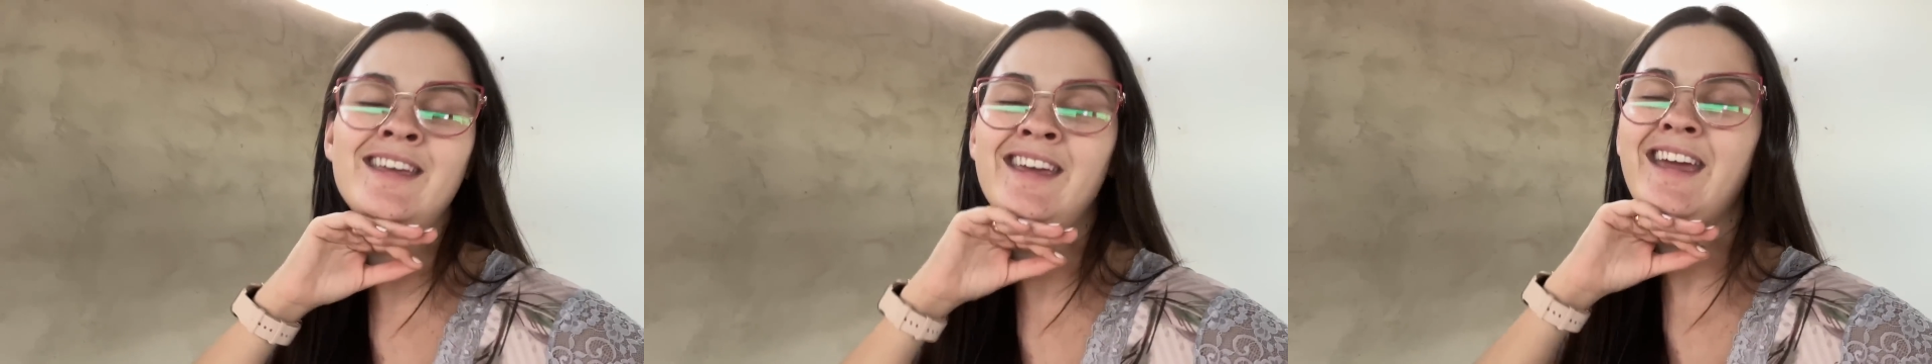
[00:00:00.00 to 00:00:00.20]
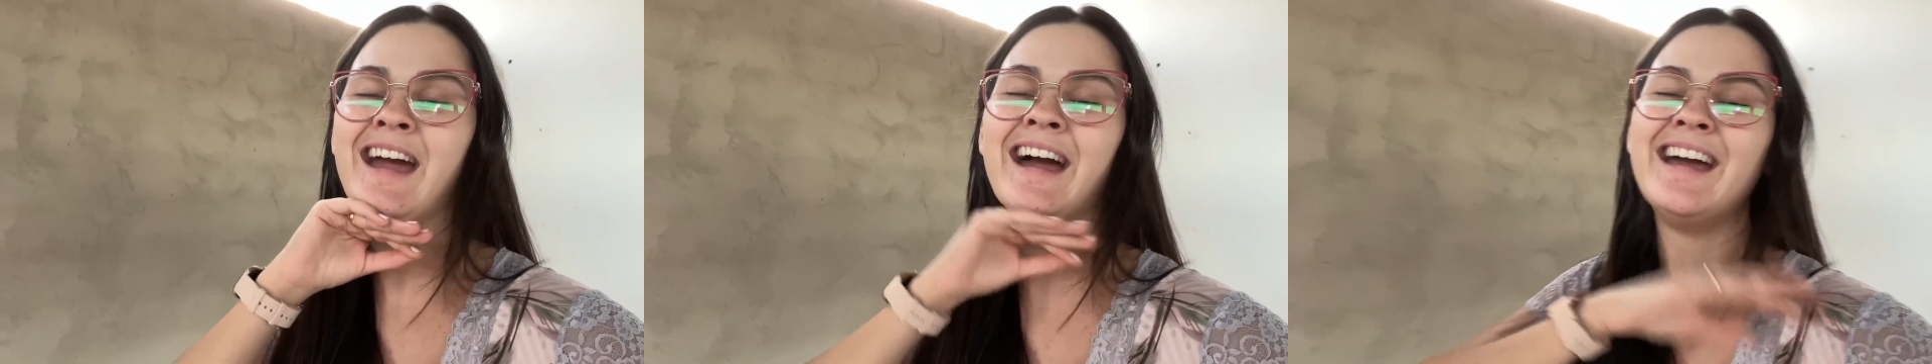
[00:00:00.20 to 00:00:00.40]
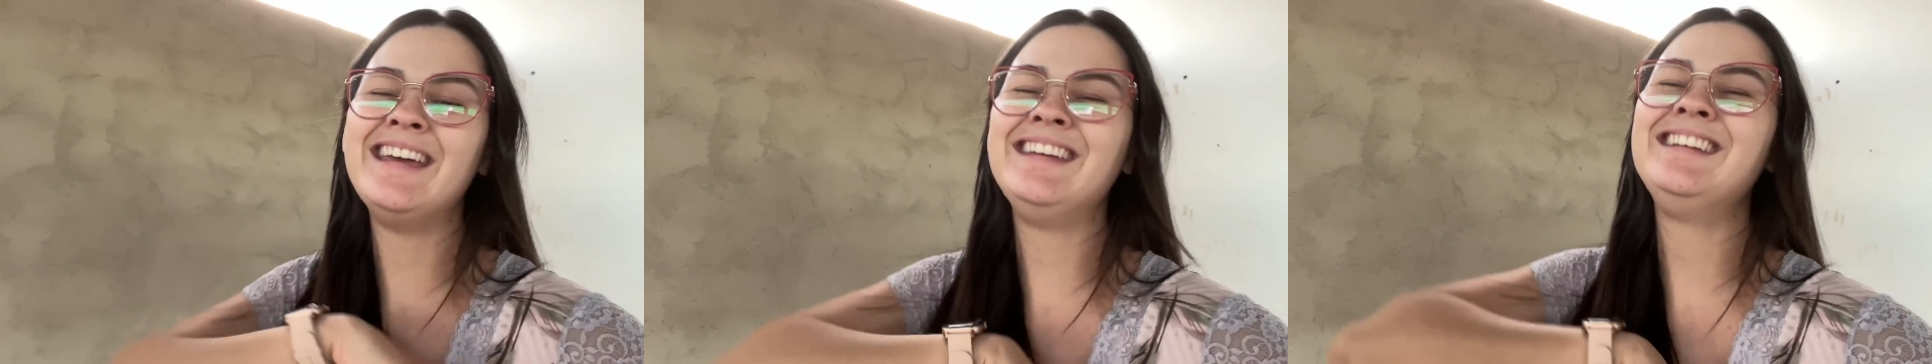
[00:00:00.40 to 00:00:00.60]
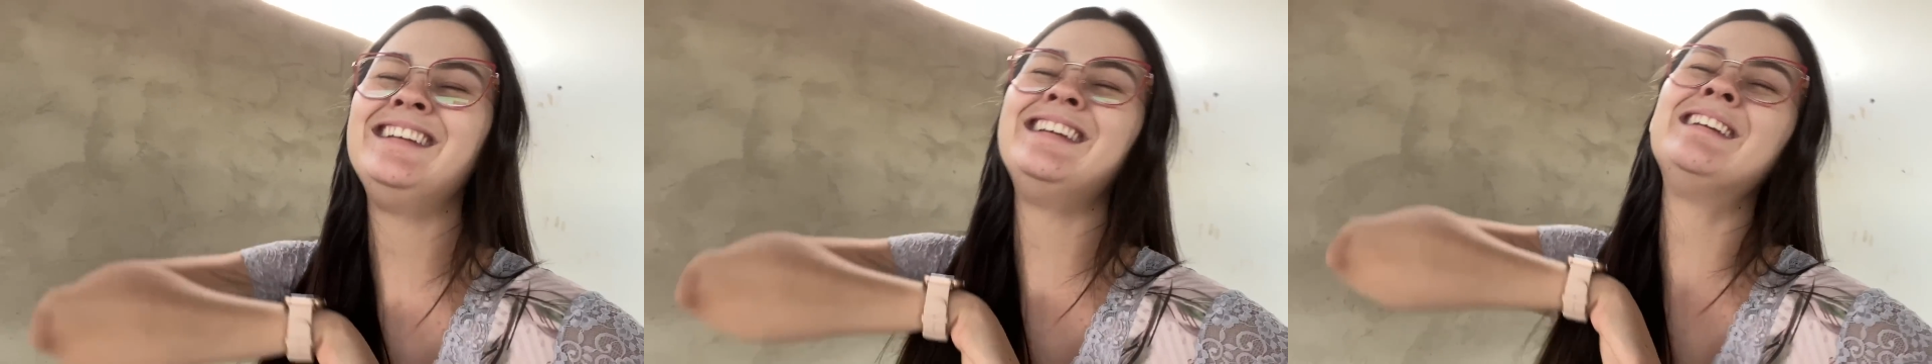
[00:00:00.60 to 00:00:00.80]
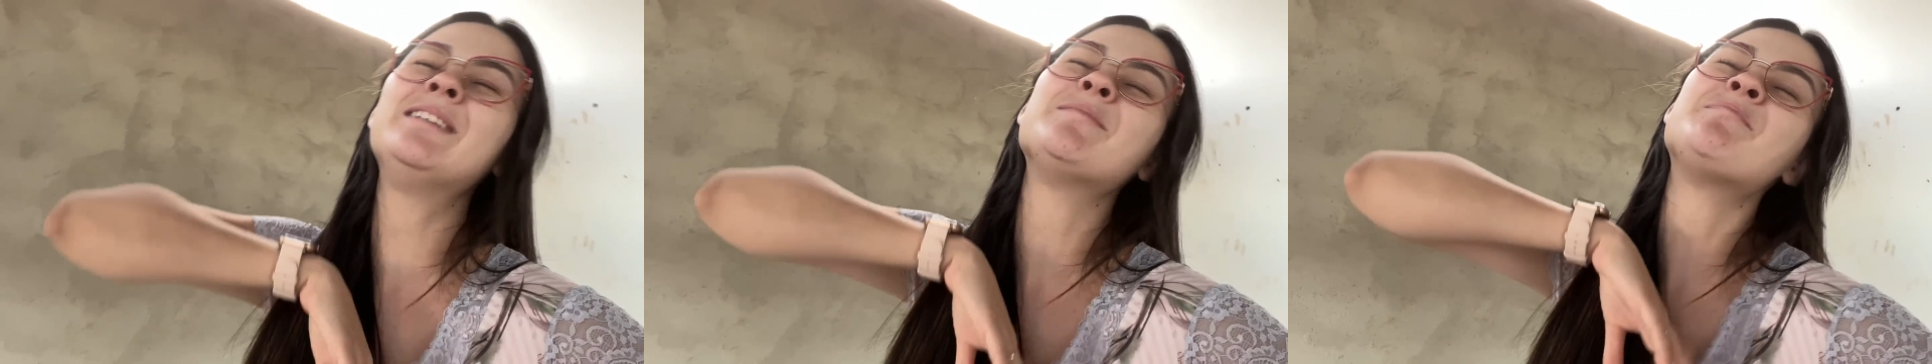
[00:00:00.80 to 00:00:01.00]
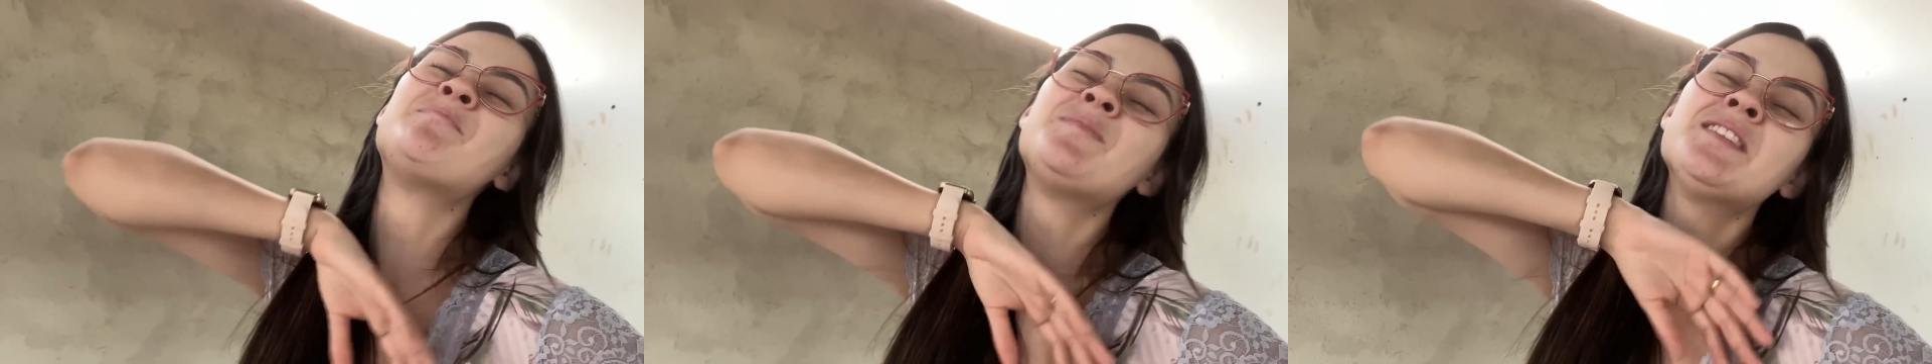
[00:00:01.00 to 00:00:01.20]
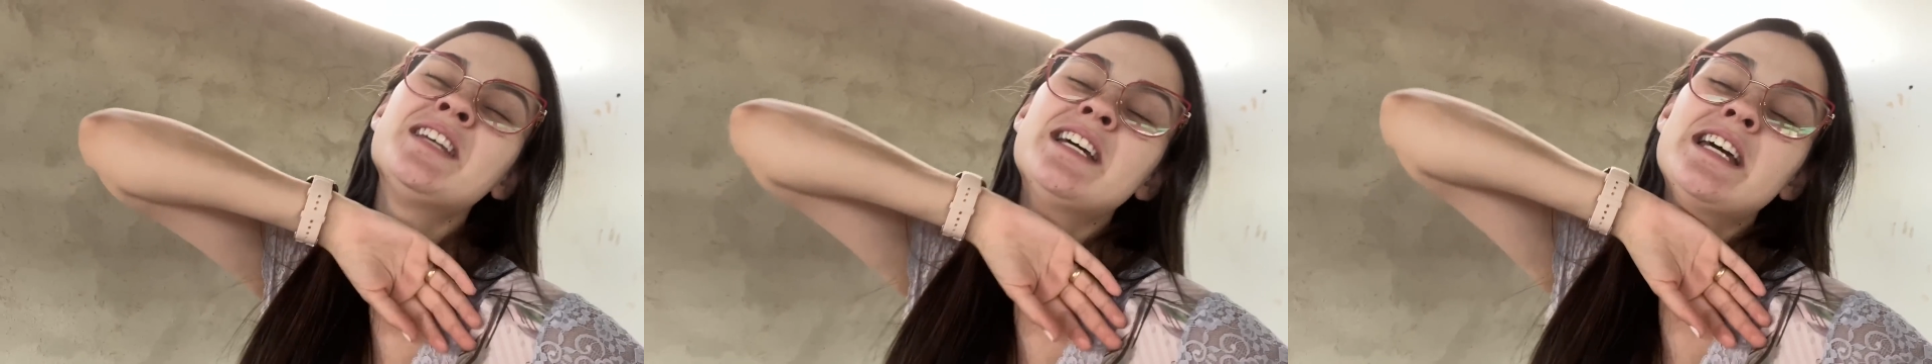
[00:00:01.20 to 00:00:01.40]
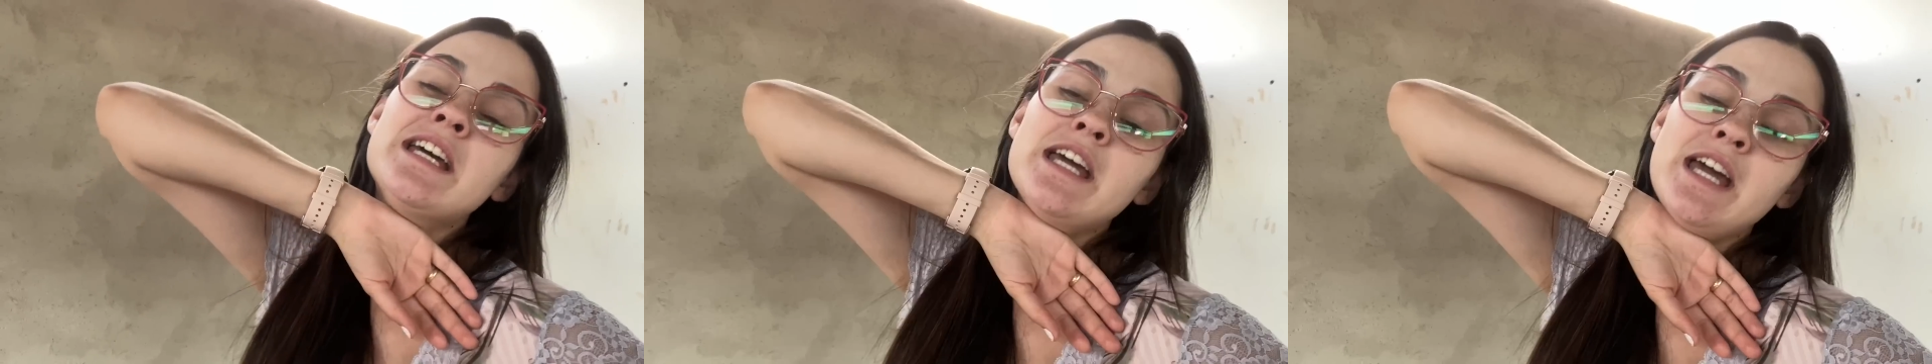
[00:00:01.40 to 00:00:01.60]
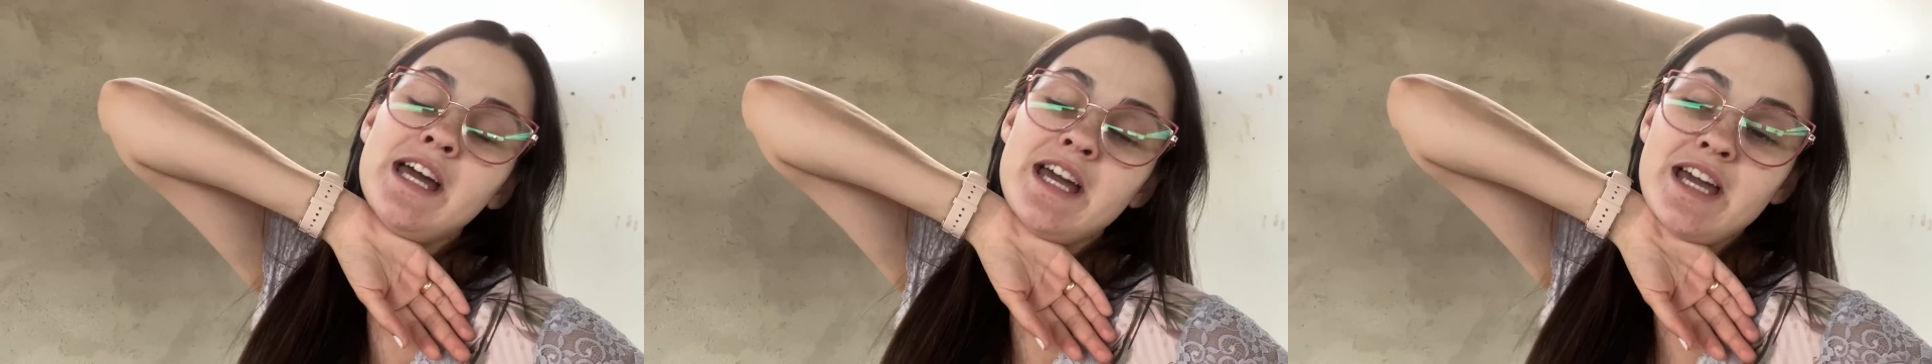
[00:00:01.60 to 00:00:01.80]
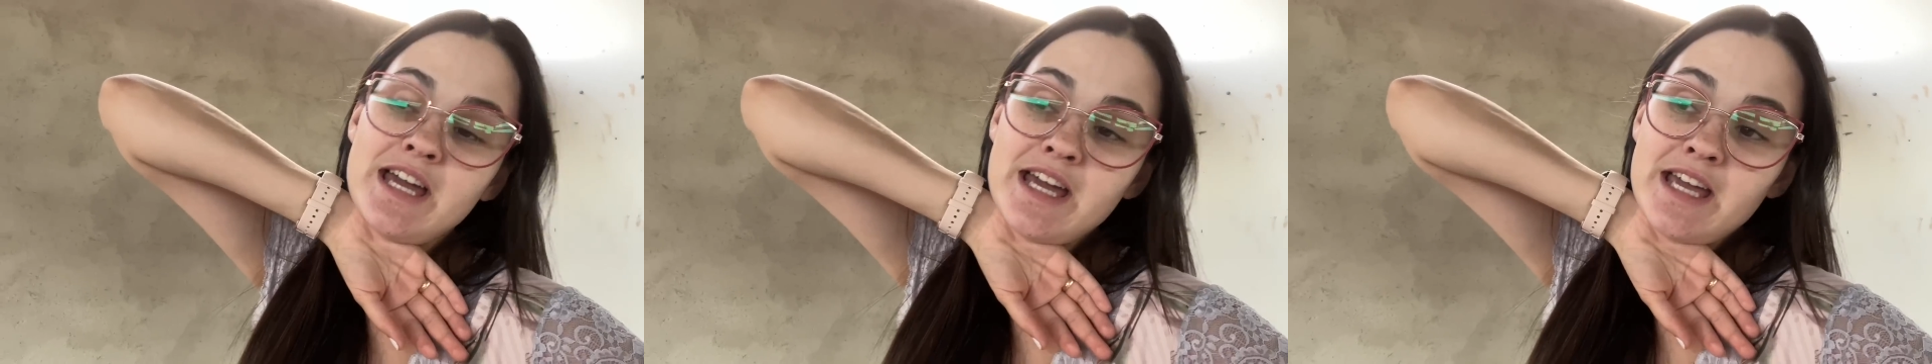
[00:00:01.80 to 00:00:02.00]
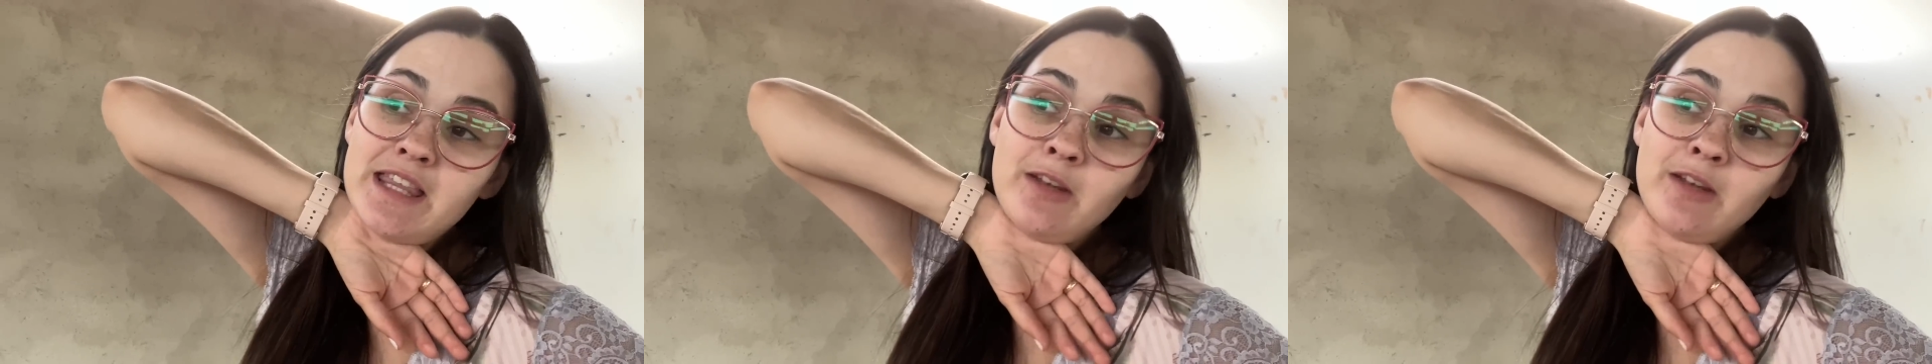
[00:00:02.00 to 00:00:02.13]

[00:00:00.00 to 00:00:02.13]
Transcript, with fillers: E aí, é,